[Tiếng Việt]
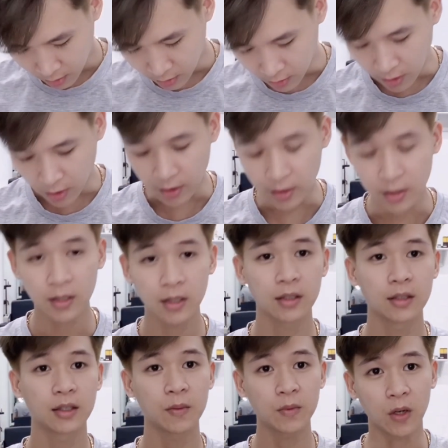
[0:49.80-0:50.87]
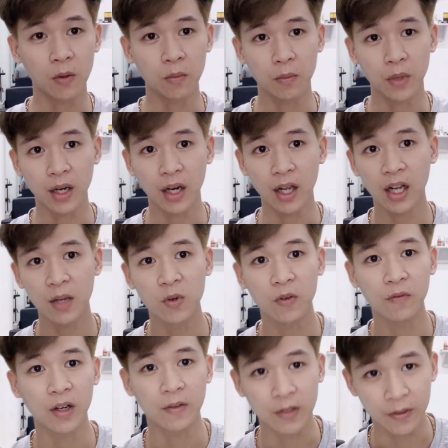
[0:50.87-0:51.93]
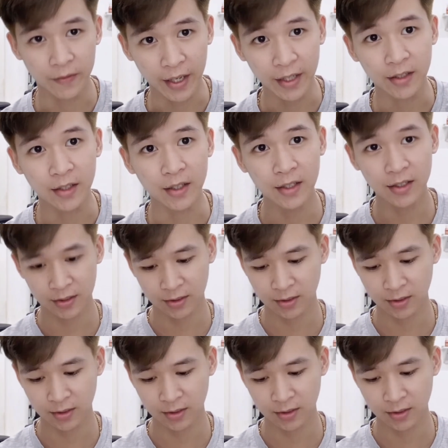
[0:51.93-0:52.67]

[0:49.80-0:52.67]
rồi tiếp tục mình lại lấy một phần vừa phải nữa